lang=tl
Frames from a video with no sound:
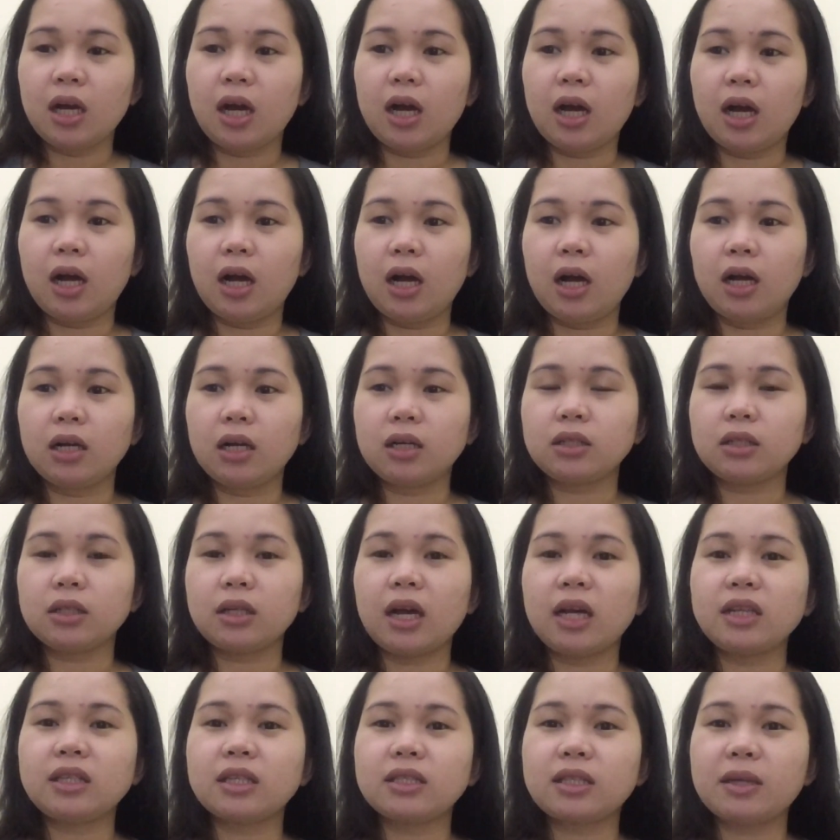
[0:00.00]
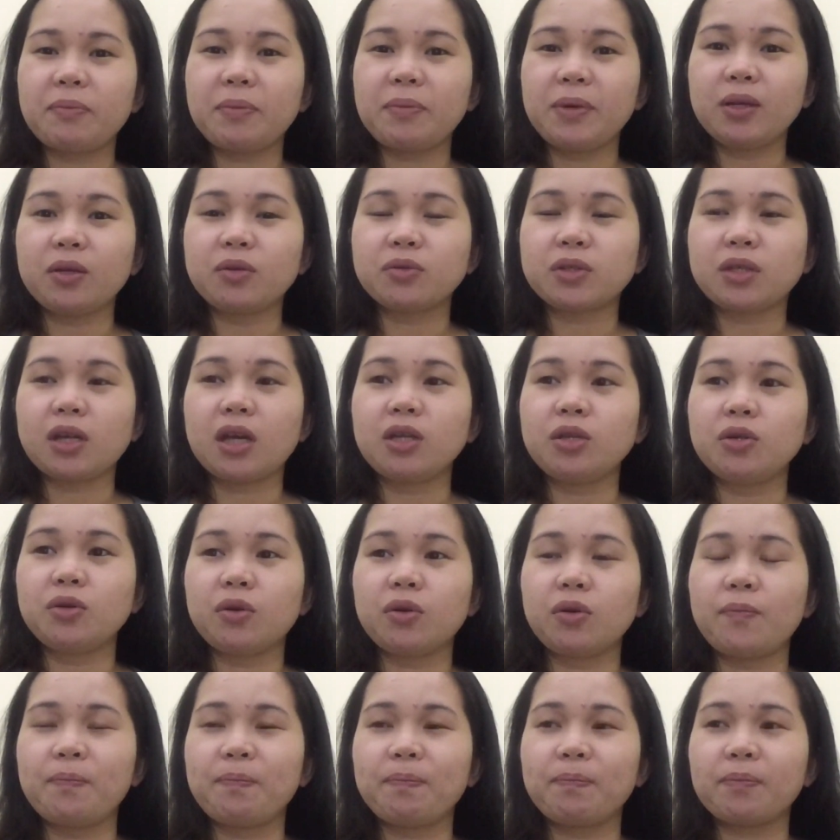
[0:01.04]
Uh, guys, sasabihin ko sa
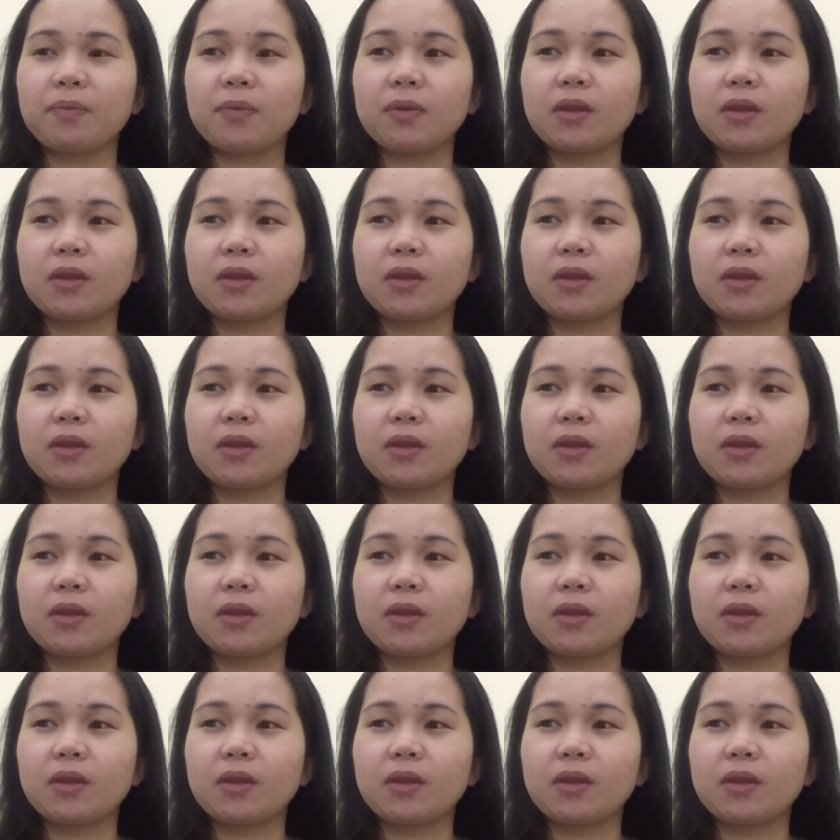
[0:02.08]
inyo,